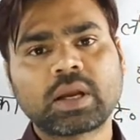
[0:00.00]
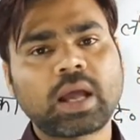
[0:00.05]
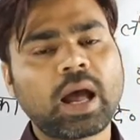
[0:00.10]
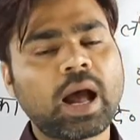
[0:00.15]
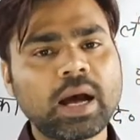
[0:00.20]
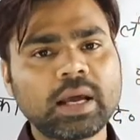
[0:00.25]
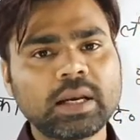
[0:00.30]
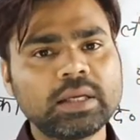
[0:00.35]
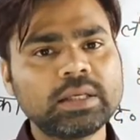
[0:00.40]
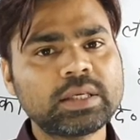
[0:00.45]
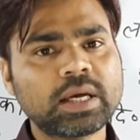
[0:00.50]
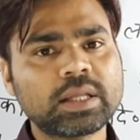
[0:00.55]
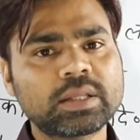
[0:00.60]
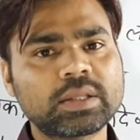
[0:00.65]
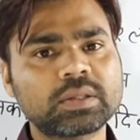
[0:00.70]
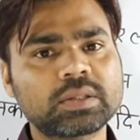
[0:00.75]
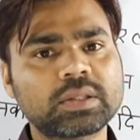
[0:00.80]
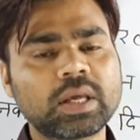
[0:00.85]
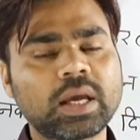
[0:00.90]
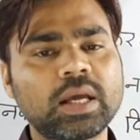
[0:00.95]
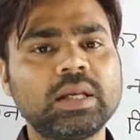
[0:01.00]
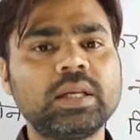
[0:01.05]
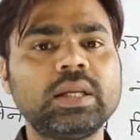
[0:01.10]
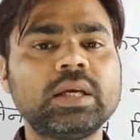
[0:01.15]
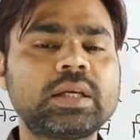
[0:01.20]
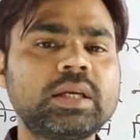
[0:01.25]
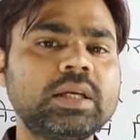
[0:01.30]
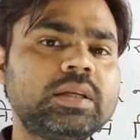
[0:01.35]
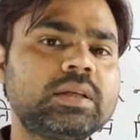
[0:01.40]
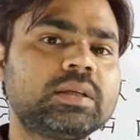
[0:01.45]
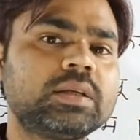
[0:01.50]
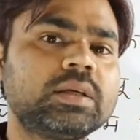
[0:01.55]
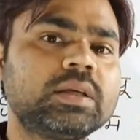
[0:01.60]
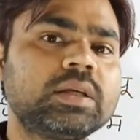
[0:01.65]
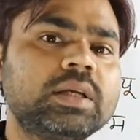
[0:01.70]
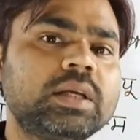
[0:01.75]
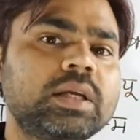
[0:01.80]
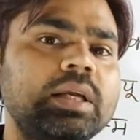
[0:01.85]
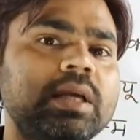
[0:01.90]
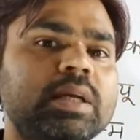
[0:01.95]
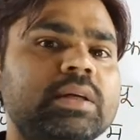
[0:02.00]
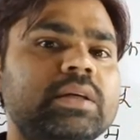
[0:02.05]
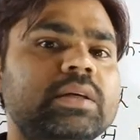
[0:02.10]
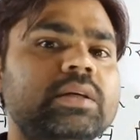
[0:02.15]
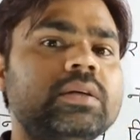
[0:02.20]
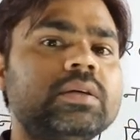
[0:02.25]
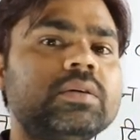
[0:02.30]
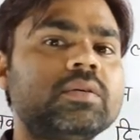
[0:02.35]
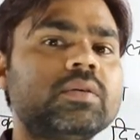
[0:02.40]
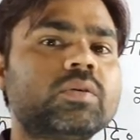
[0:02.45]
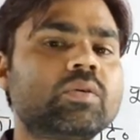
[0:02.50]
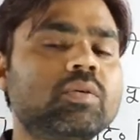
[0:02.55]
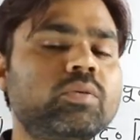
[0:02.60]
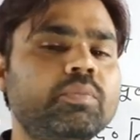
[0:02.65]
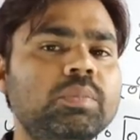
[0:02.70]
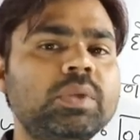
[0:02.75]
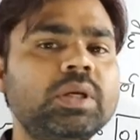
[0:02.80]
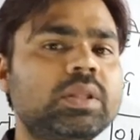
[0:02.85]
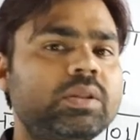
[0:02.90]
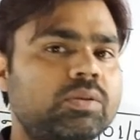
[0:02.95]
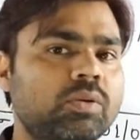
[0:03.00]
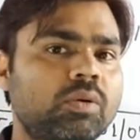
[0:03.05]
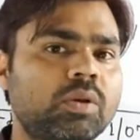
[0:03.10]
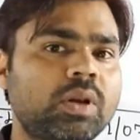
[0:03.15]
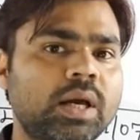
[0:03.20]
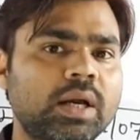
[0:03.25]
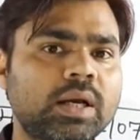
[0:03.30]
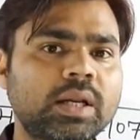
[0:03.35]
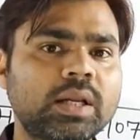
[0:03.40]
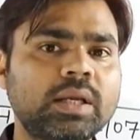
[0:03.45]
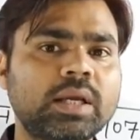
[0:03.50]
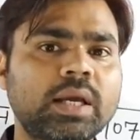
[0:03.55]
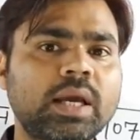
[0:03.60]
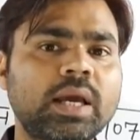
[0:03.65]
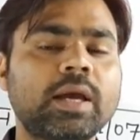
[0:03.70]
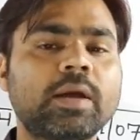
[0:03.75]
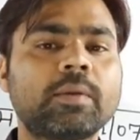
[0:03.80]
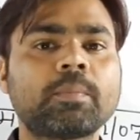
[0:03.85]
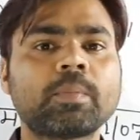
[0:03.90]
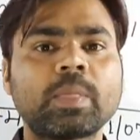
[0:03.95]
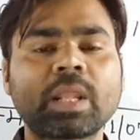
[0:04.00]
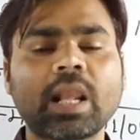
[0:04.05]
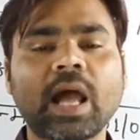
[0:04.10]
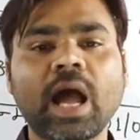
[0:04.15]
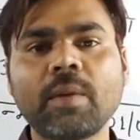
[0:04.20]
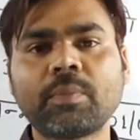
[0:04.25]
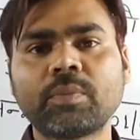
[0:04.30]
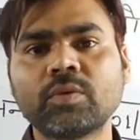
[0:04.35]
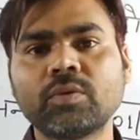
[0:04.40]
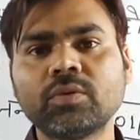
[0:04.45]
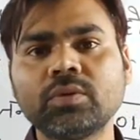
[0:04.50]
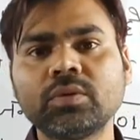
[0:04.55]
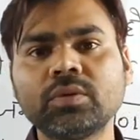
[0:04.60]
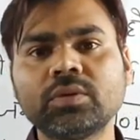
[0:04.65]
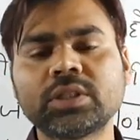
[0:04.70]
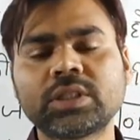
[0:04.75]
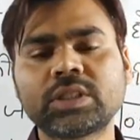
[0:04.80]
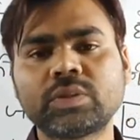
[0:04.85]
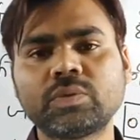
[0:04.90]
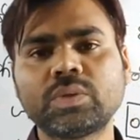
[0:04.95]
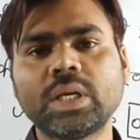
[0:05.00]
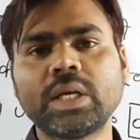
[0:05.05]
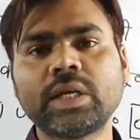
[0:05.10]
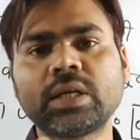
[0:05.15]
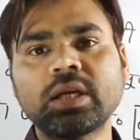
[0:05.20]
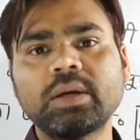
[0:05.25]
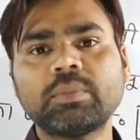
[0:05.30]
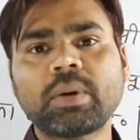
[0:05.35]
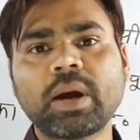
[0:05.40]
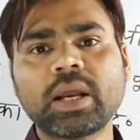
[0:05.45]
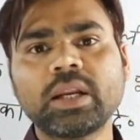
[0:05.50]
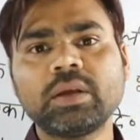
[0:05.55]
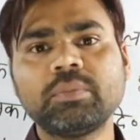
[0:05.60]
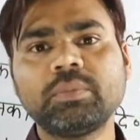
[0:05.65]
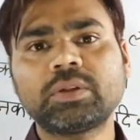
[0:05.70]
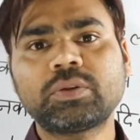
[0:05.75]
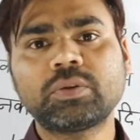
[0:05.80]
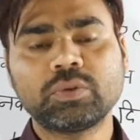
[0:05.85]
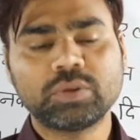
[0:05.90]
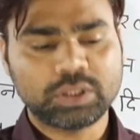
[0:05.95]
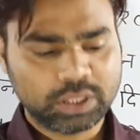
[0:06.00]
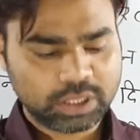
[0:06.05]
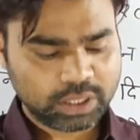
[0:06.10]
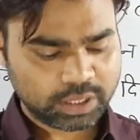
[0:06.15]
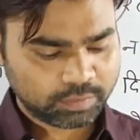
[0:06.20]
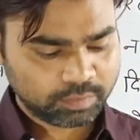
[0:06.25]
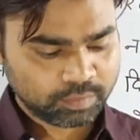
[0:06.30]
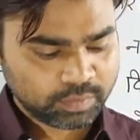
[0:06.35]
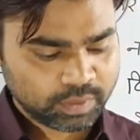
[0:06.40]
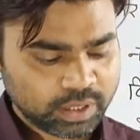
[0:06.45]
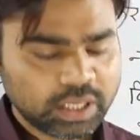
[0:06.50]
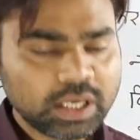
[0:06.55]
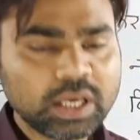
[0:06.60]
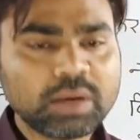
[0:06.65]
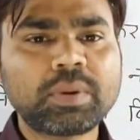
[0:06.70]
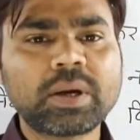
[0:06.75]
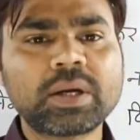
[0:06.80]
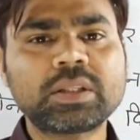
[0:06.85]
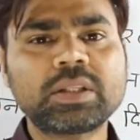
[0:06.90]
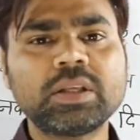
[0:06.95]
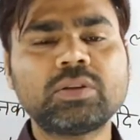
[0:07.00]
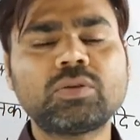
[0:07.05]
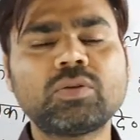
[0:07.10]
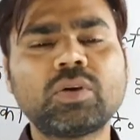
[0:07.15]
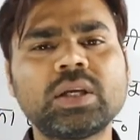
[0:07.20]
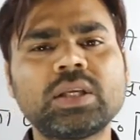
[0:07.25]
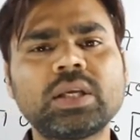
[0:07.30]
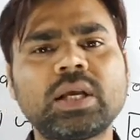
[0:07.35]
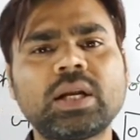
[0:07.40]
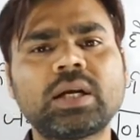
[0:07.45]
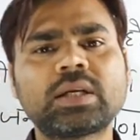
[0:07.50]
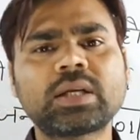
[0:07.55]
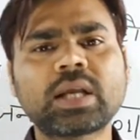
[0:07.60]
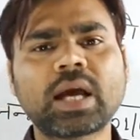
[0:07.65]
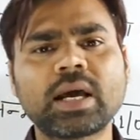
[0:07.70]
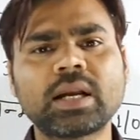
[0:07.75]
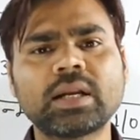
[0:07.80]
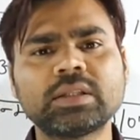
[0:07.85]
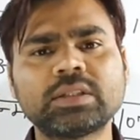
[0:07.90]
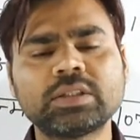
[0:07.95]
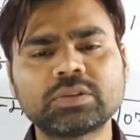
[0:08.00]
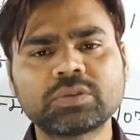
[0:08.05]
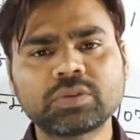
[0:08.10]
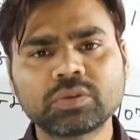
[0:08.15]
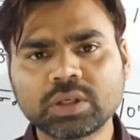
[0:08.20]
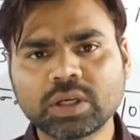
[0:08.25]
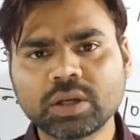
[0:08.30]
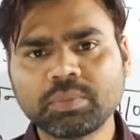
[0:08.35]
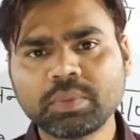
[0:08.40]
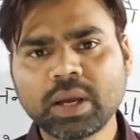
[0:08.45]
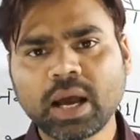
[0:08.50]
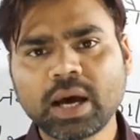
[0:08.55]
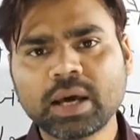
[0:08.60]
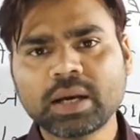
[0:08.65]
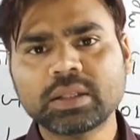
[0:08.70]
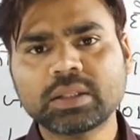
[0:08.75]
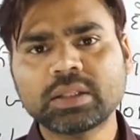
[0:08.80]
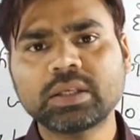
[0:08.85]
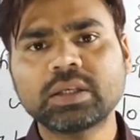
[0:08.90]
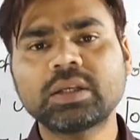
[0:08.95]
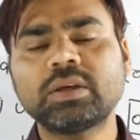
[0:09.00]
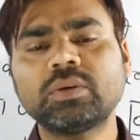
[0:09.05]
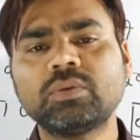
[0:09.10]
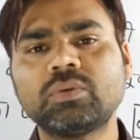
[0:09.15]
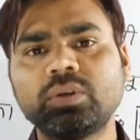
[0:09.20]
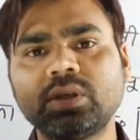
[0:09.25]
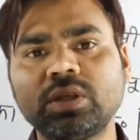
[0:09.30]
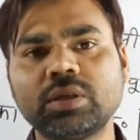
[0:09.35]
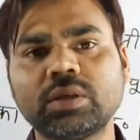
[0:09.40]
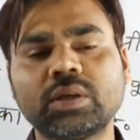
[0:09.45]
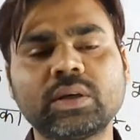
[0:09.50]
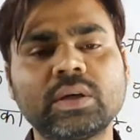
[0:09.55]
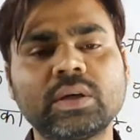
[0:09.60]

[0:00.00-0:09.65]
कहा नहीं जा सकता है लेकिन एक उम्मीद तो लग रही है आप उन स्टूडेंट के बारे में सोचिए ये भर्ती 2018 से सुनने में आ रही थी कि उन